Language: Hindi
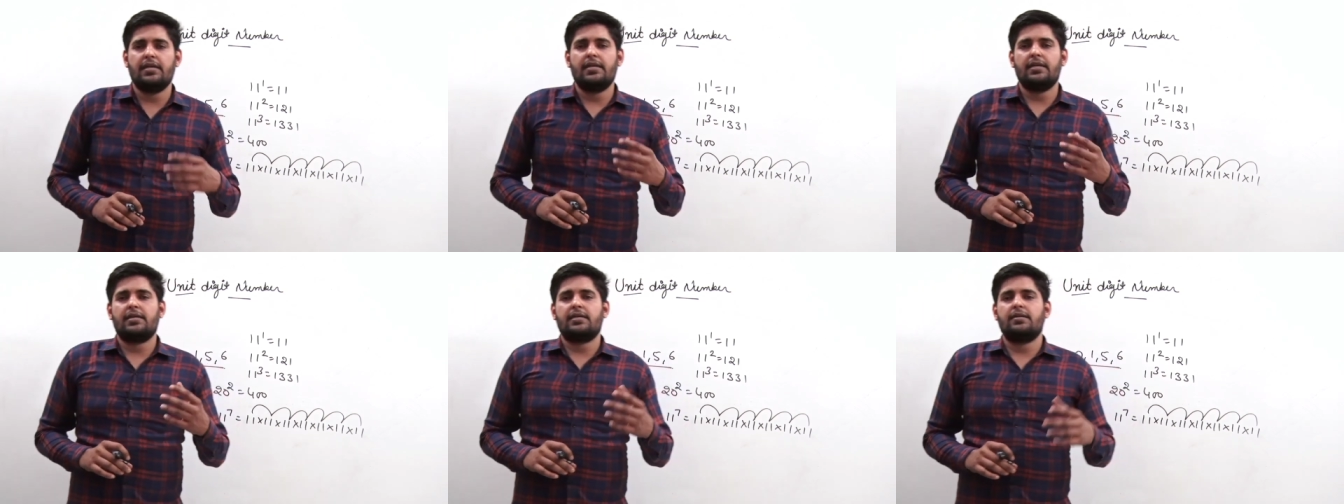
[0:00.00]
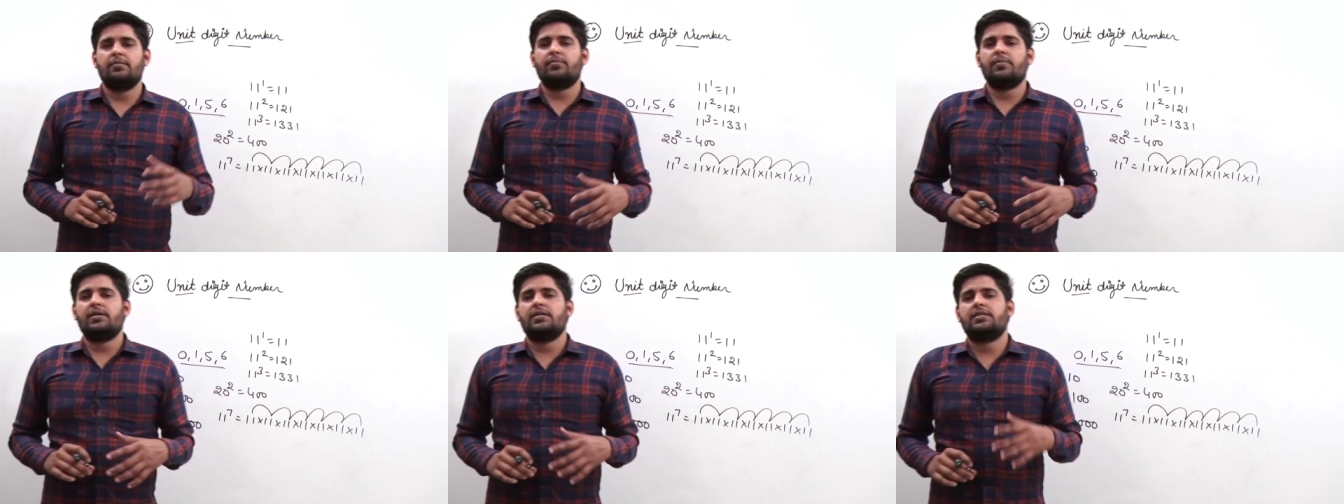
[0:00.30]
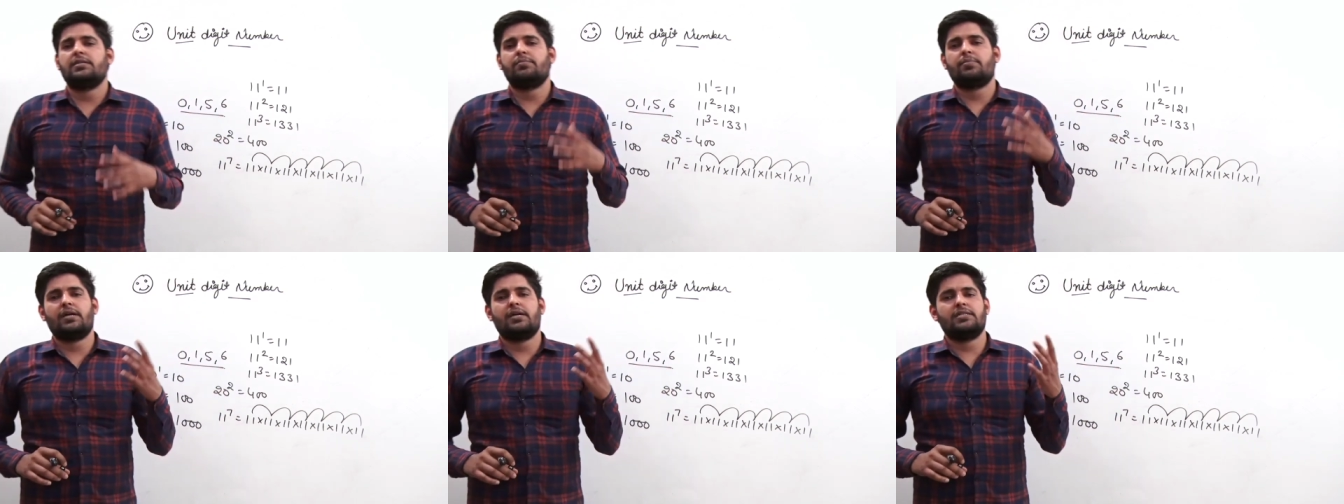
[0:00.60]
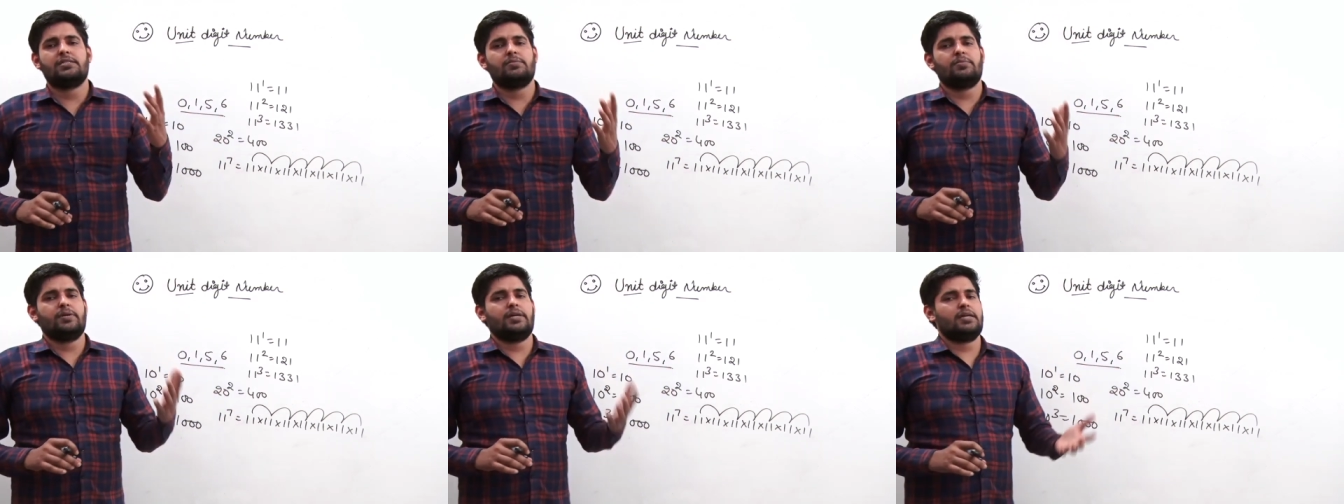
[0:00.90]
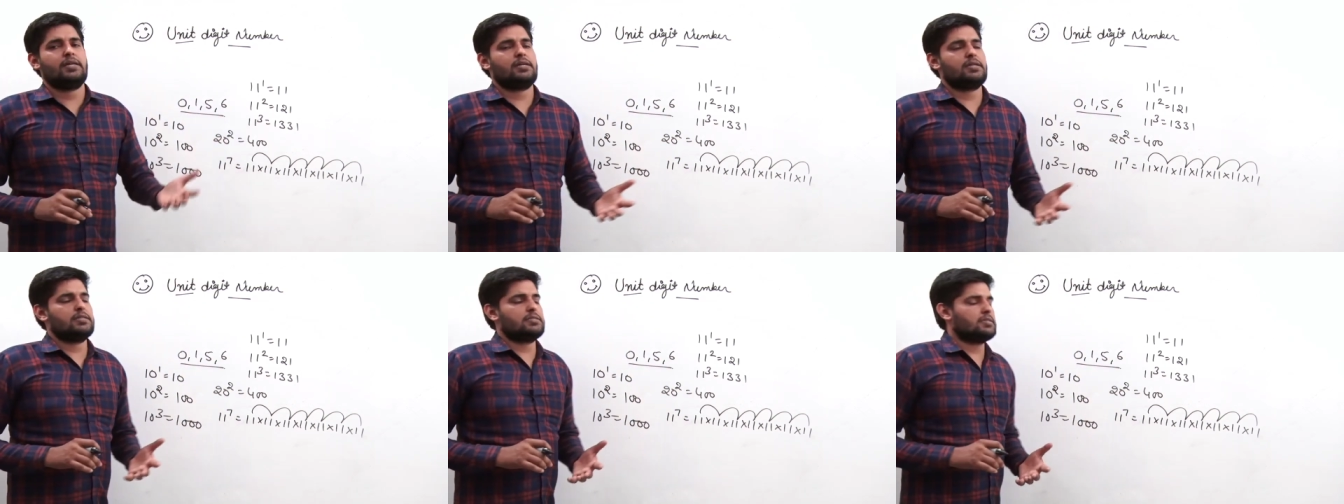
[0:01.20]
एक की मल्टीप्लाई जब
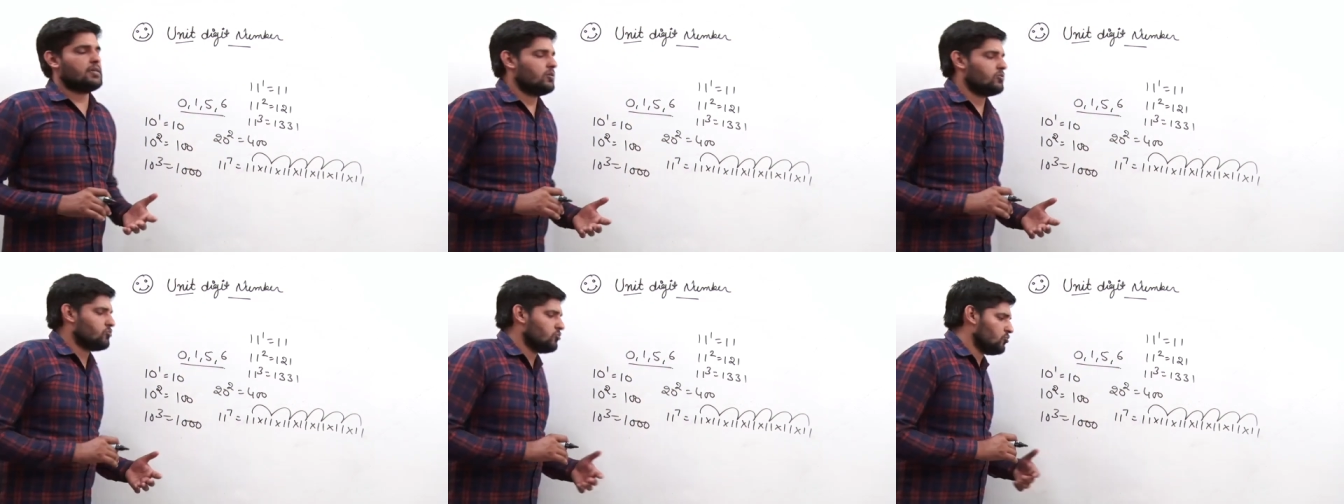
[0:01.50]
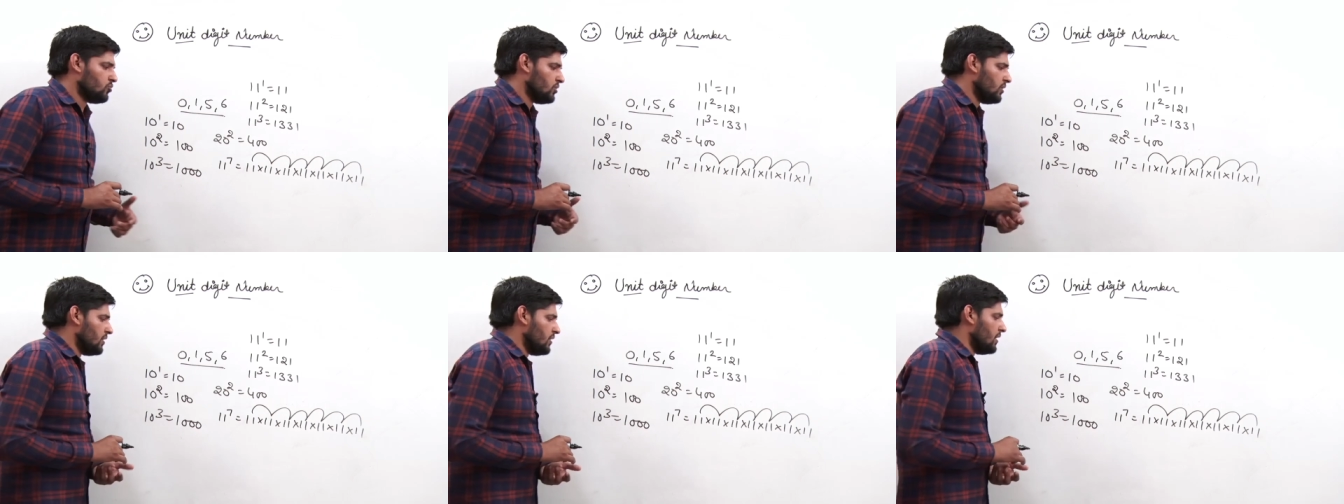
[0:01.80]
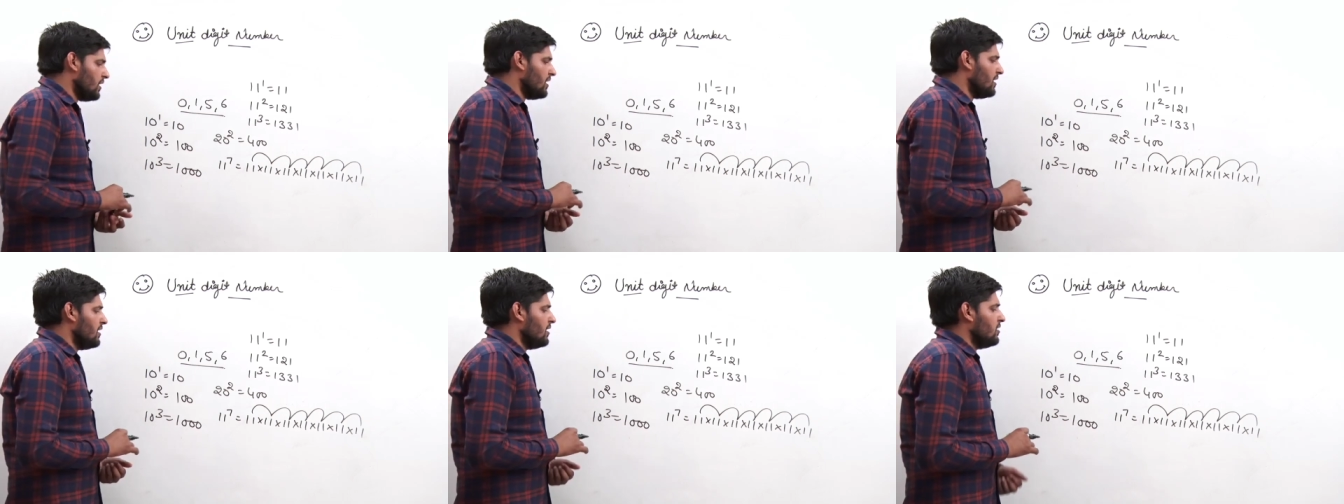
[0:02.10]
एक के साथ होती है